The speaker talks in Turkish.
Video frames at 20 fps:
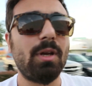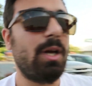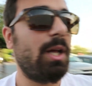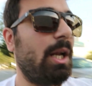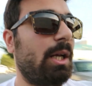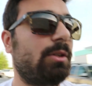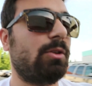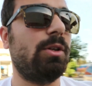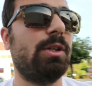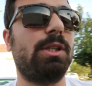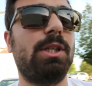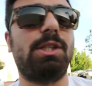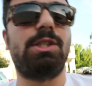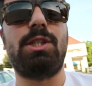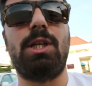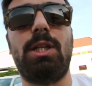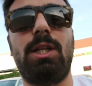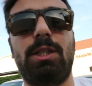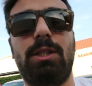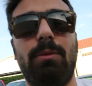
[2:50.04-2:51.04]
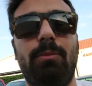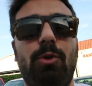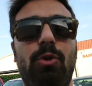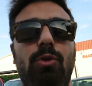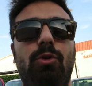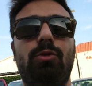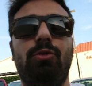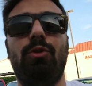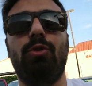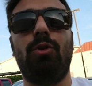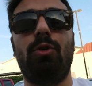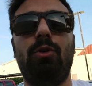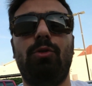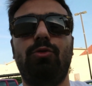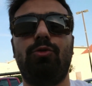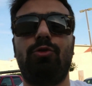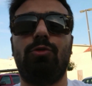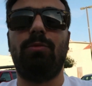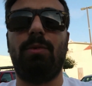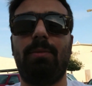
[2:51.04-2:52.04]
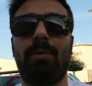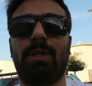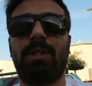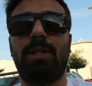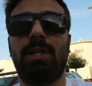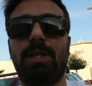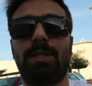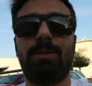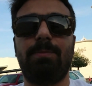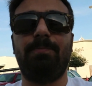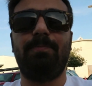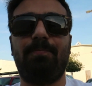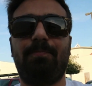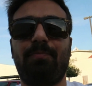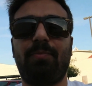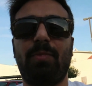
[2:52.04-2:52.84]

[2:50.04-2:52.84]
Elektronik eşyalarda böyle oluyor. Üzülmemek lazım.